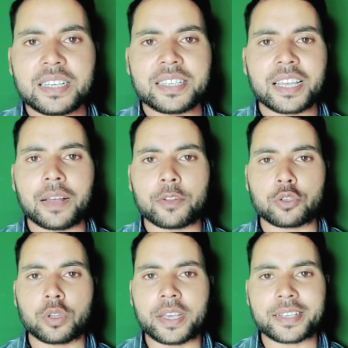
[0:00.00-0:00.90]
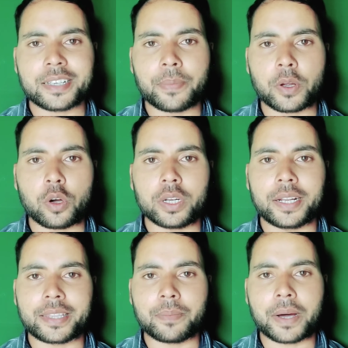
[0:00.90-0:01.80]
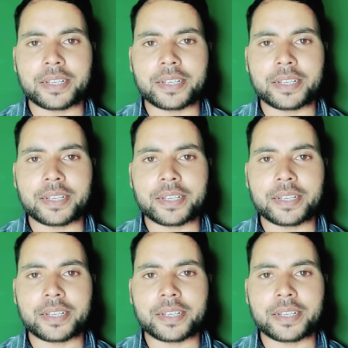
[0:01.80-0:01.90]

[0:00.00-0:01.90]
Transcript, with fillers: इसके अलावा दोस्तों एक एग्जाम्पल और ले लेते हैं